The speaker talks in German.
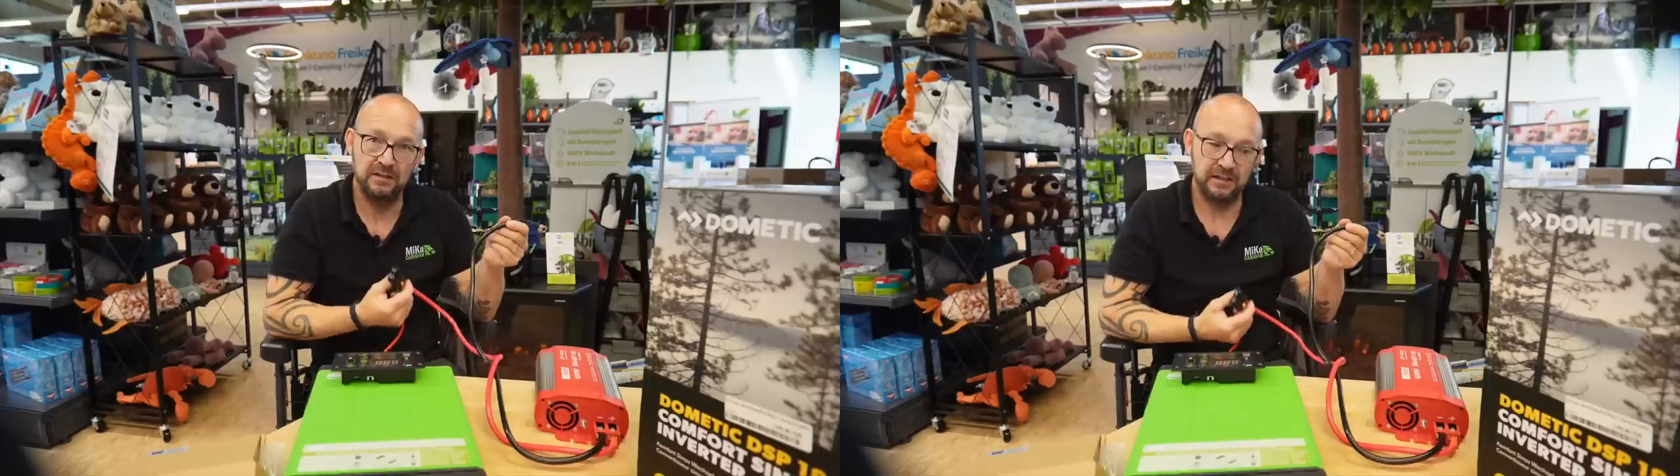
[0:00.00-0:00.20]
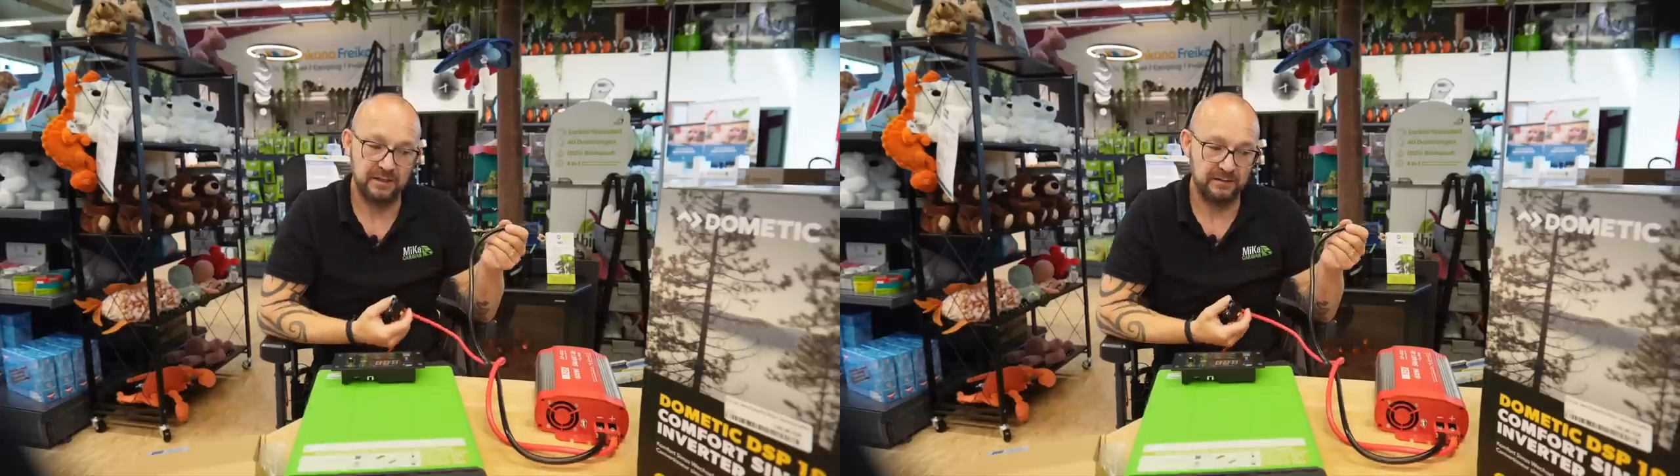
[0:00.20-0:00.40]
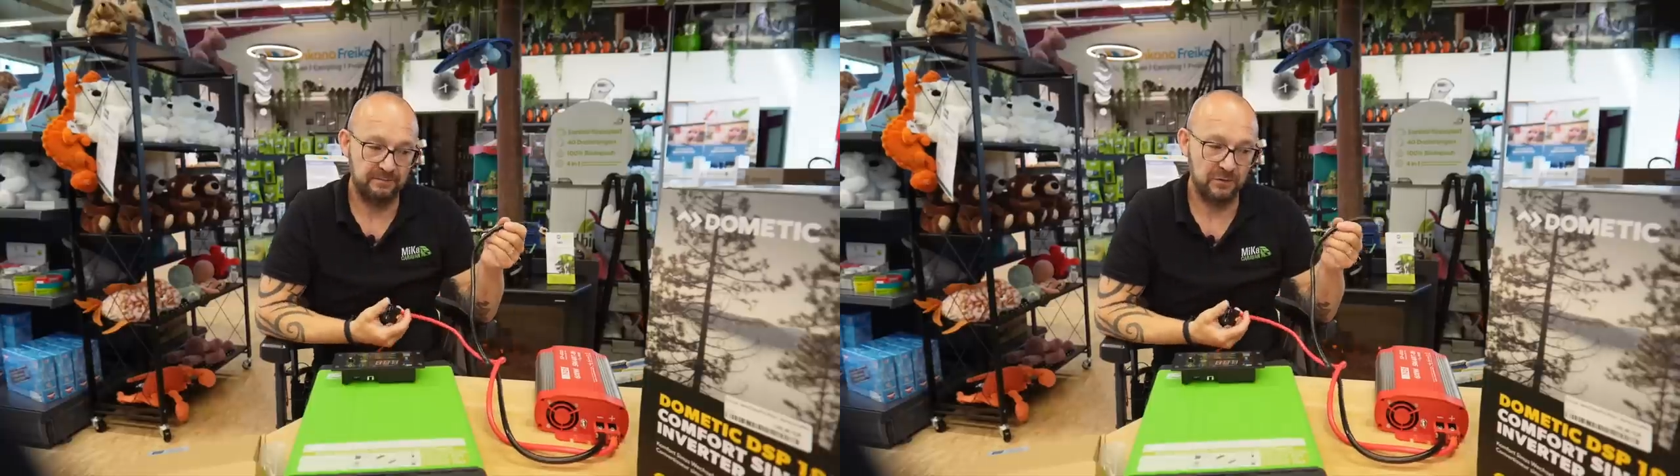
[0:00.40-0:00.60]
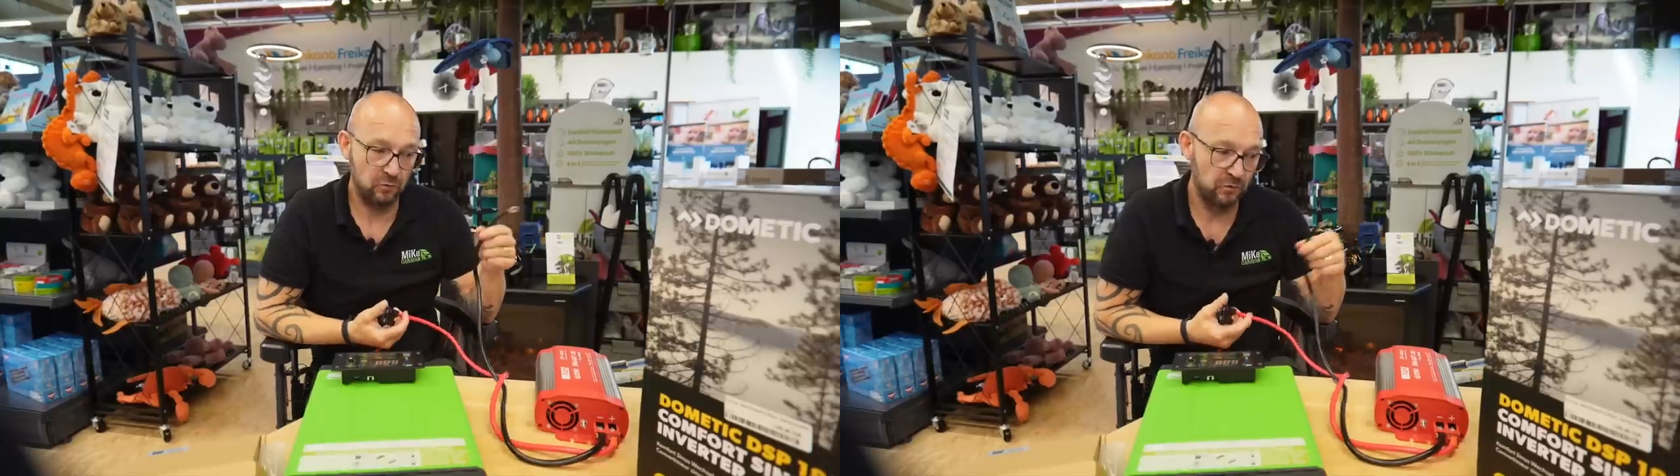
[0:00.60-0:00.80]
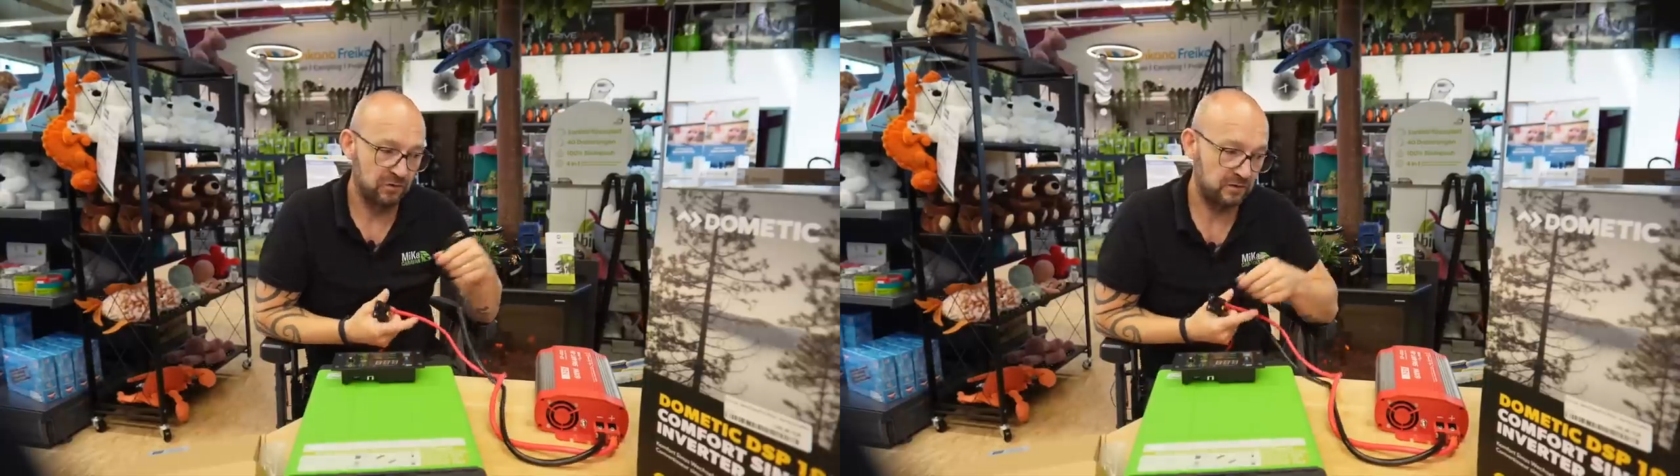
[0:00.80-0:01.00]
ähm,
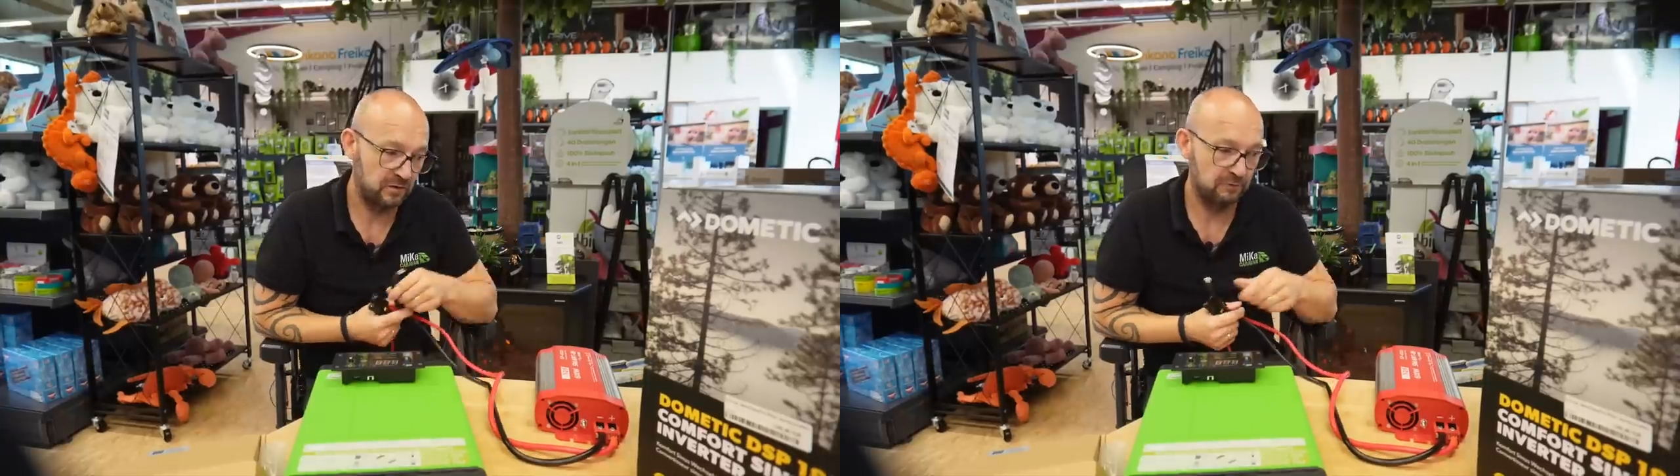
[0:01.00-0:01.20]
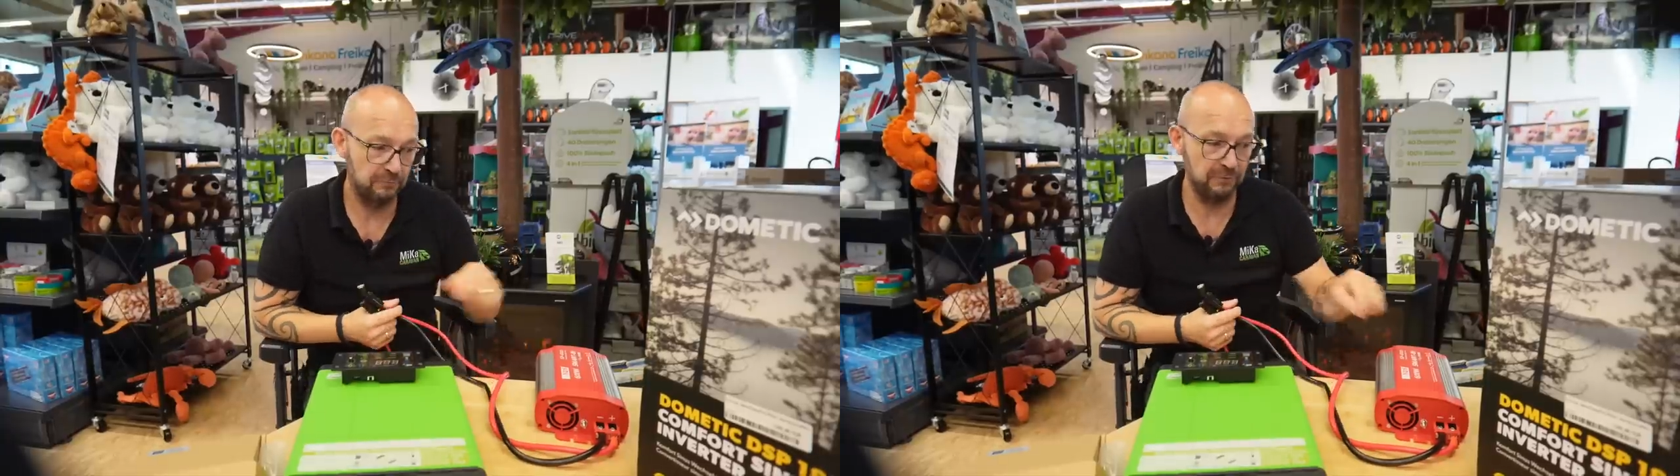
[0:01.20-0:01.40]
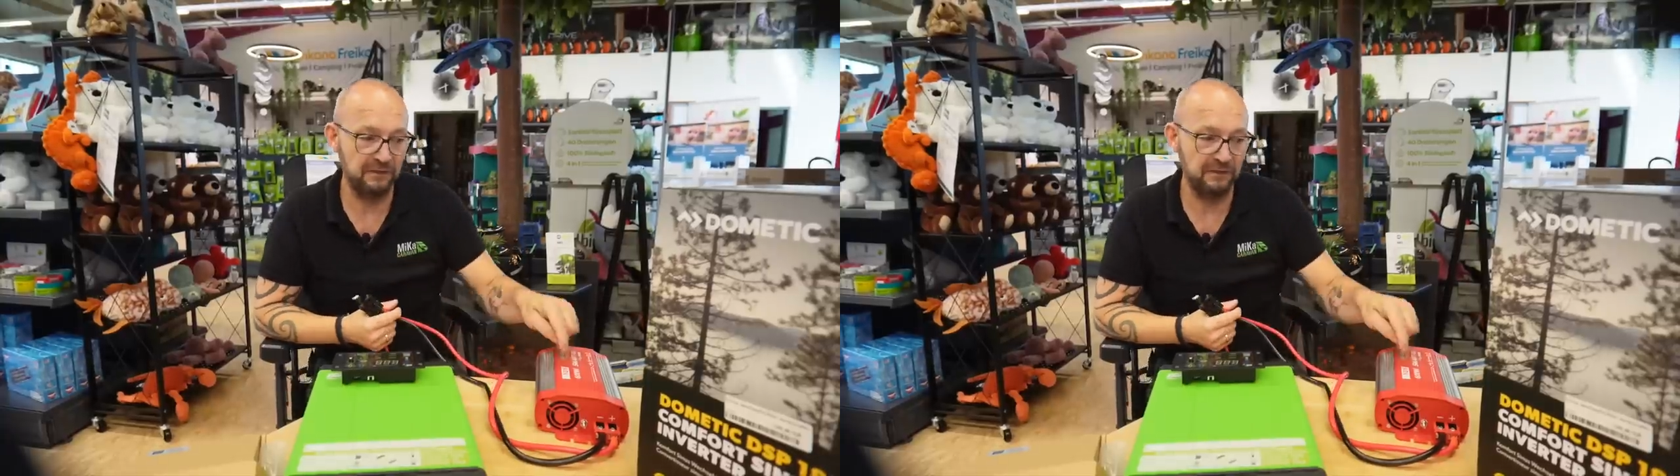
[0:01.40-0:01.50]
und wie